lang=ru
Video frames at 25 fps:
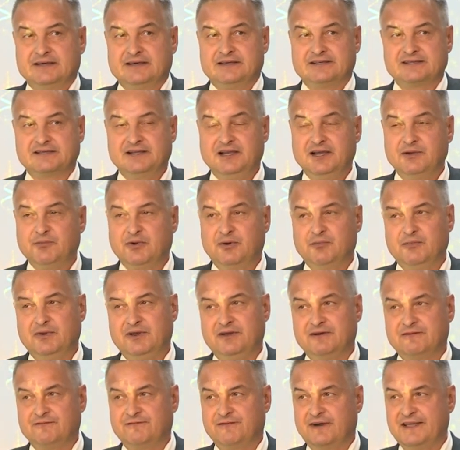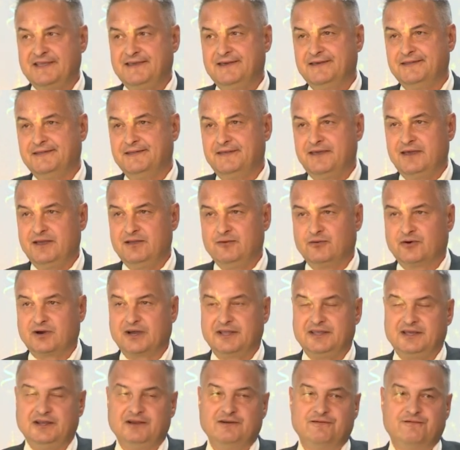С Глебом мы в один день
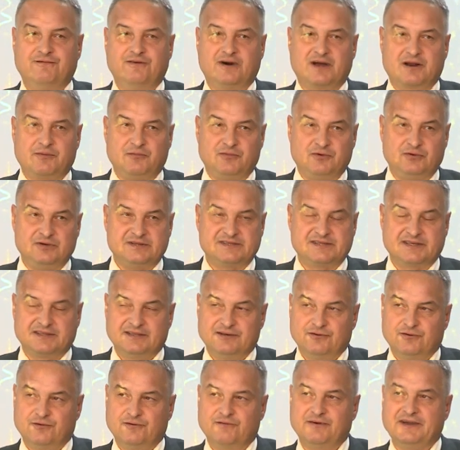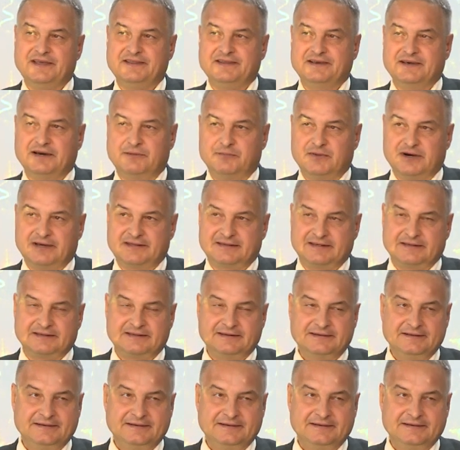уходили в армию из одного военкомата.